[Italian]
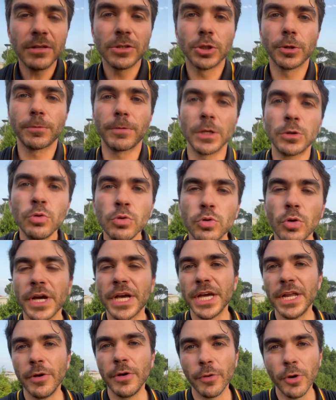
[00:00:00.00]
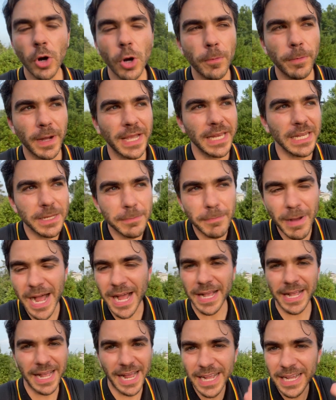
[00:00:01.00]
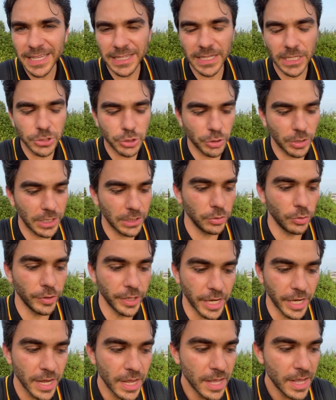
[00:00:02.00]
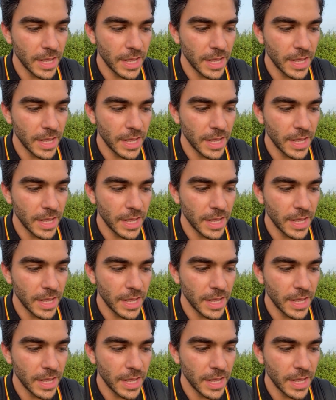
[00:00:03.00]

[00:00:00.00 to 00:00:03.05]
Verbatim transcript: soprattutto anche in Europa che gli manca anche da giocatore,